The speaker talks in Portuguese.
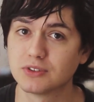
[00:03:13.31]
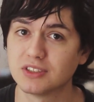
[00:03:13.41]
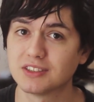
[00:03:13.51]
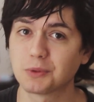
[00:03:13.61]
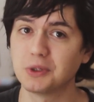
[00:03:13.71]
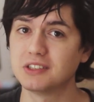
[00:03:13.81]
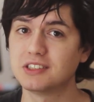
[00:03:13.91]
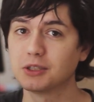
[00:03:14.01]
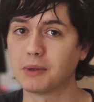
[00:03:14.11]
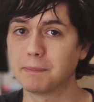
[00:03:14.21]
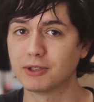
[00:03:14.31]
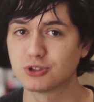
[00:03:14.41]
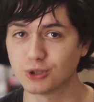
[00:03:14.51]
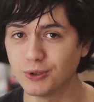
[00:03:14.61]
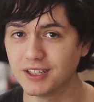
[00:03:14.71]
você está conhecendo uma
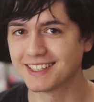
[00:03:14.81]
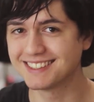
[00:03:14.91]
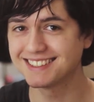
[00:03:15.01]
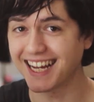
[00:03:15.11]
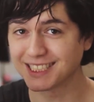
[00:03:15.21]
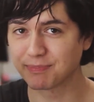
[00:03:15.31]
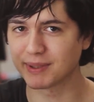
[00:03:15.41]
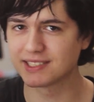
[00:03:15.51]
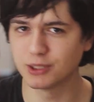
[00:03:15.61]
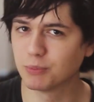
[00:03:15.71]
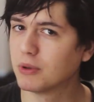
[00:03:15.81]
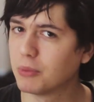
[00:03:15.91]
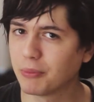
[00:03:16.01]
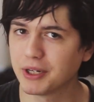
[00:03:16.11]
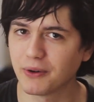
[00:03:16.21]
pessoa que está se passando por um
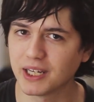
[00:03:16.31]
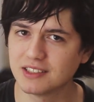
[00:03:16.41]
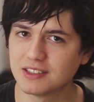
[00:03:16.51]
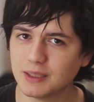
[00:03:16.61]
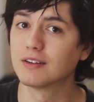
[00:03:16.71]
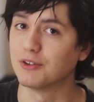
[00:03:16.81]
blumenauense,